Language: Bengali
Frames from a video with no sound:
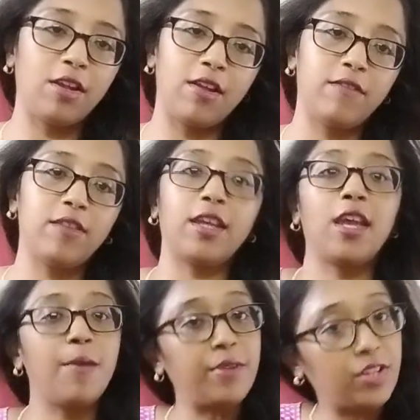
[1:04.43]
কাছ
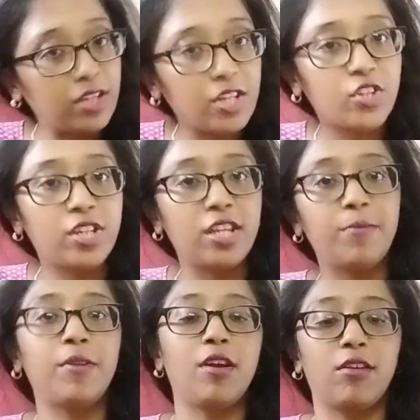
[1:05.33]
থেকে আমি জিনিস নিই
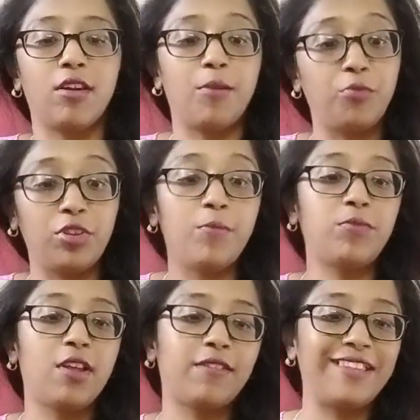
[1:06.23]
প্রিয়াঙ্কা
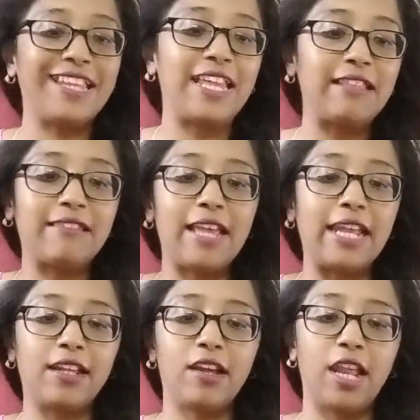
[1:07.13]
প্রদীপটা সিমেন্ট
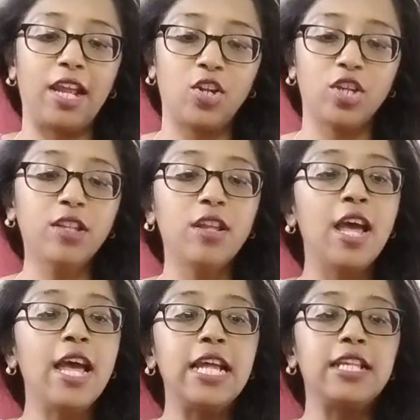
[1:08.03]
সাইন কালেকশন
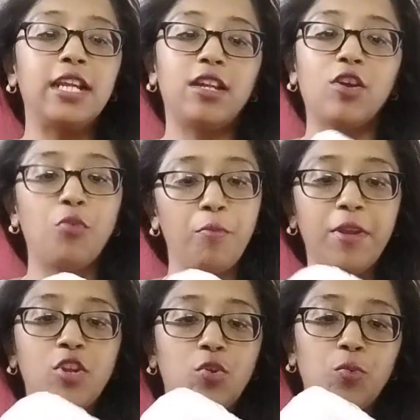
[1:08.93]
যেটা
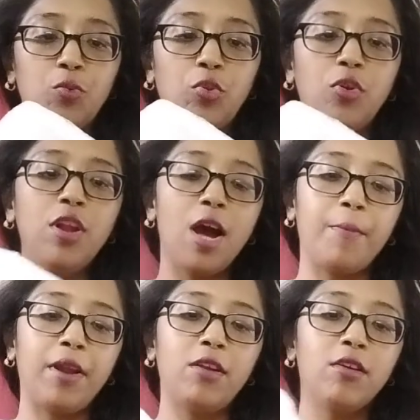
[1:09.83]
খুবই সুন্দর
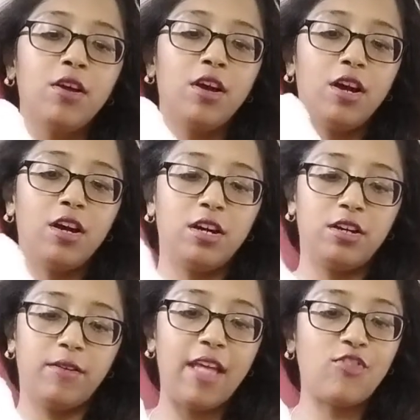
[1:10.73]
আমার
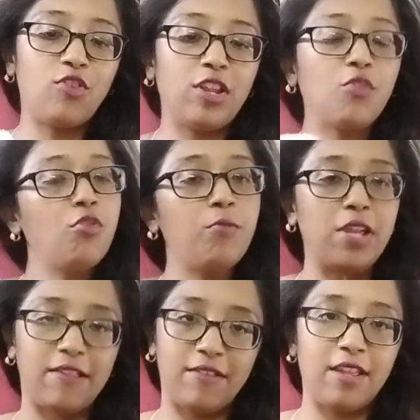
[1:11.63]
অ্যাকচুয়ালি খুব
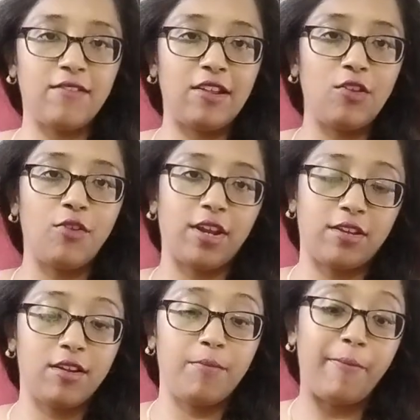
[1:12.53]
ইচ্ছে ছিল
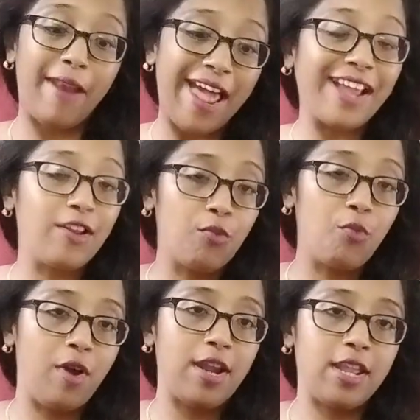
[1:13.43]
একটা ব্ল্যাক
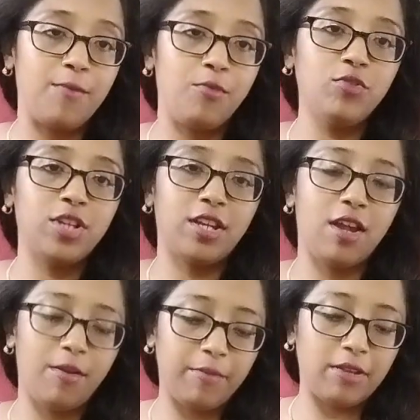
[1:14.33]
নোয়া নেব সেটা
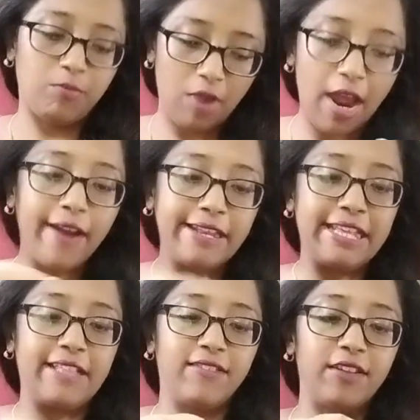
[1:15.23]
আমি
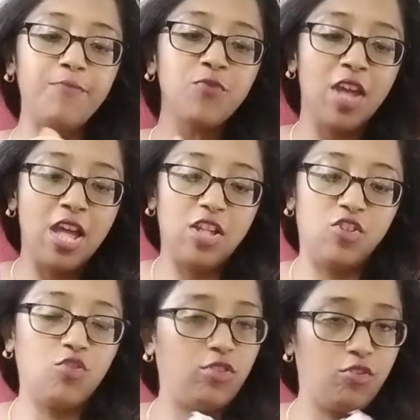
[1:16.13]
আনিয়েছি
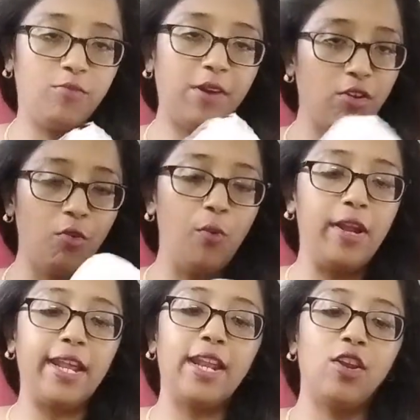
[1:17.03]
যদিও বা
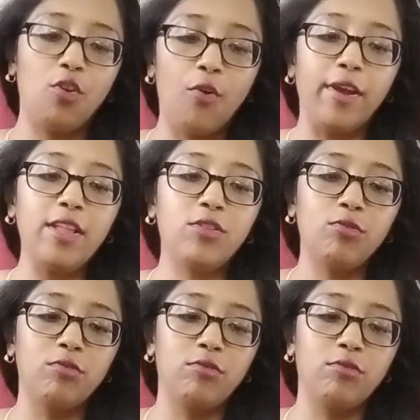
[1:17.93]
গোল্ডেন নয় তো